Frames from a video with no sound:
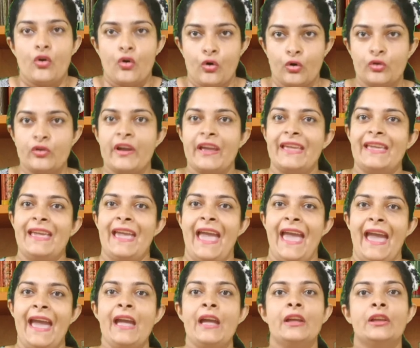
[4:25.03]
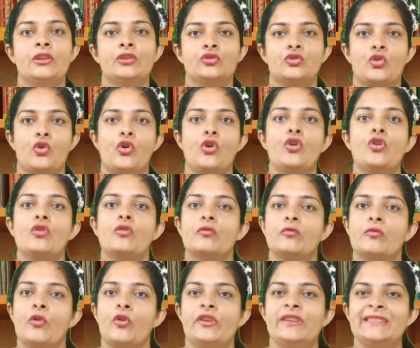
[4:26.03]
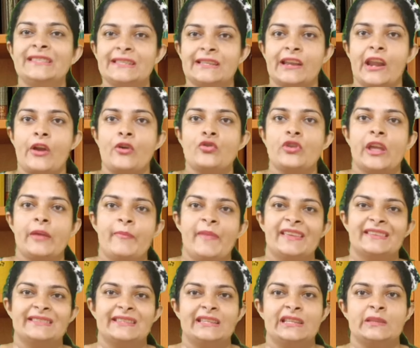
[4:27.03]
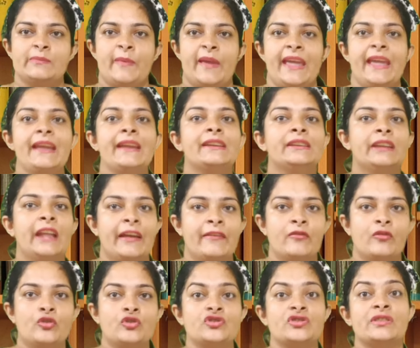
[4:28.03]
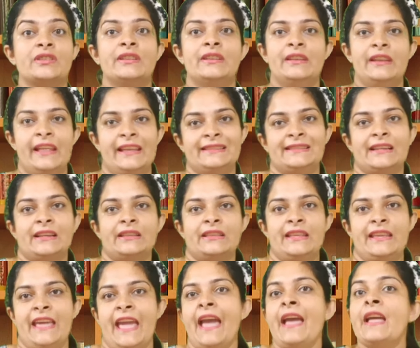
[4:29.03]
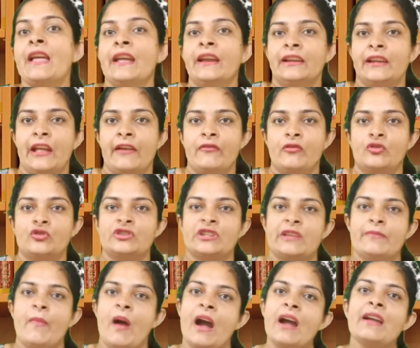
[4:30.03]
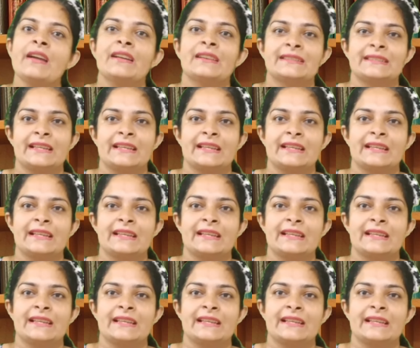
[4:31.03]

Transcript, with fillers: हो गई है तो वो इस ग्राउंड के बेसिस पे डिवोर्स ले सकती है डिवोर्स की मांग कर